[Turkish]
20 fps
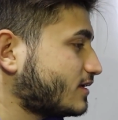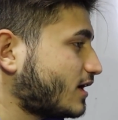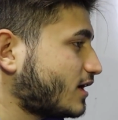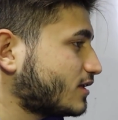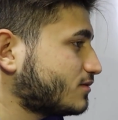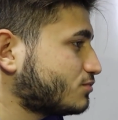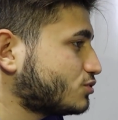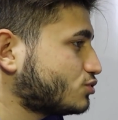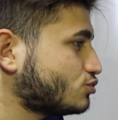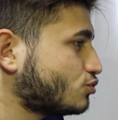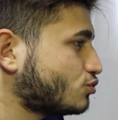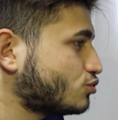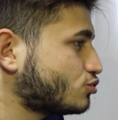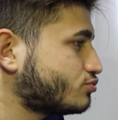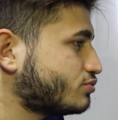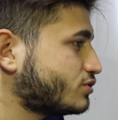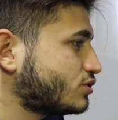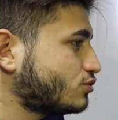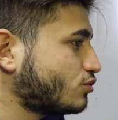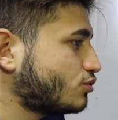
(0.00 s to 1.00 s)

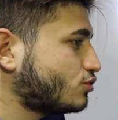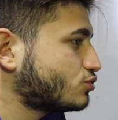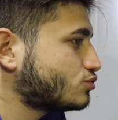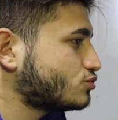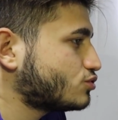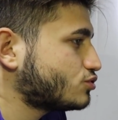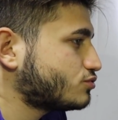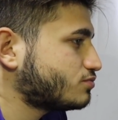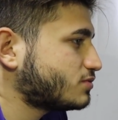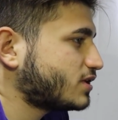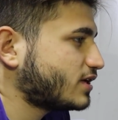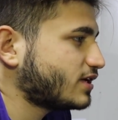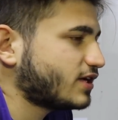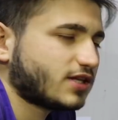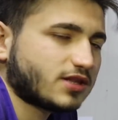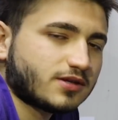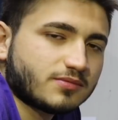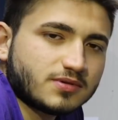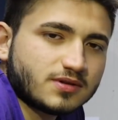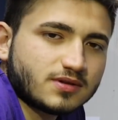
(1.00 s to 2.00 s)
69.900 bir de
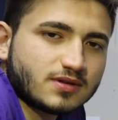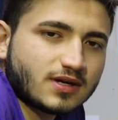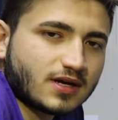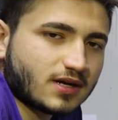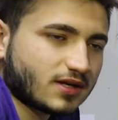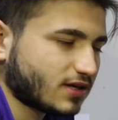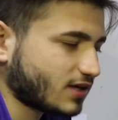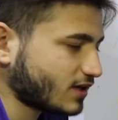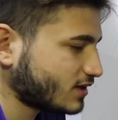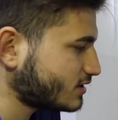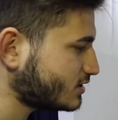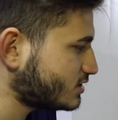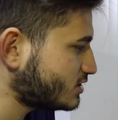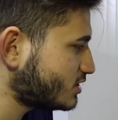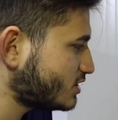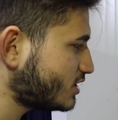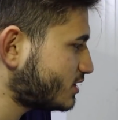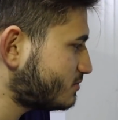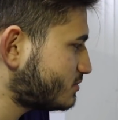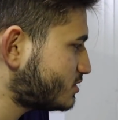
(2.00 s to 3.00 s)
7.000 yani
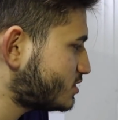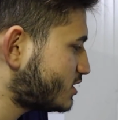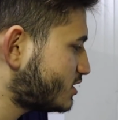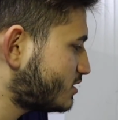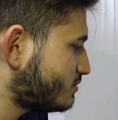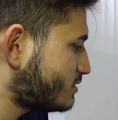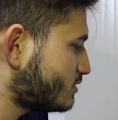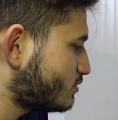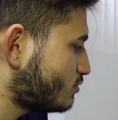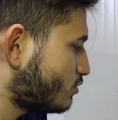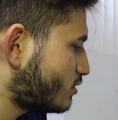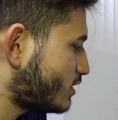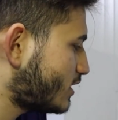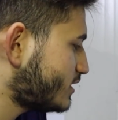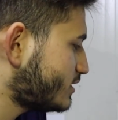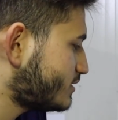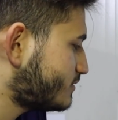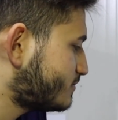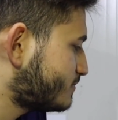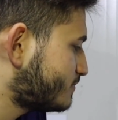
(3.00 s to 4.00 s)
yaklaşık 77.000 dolar.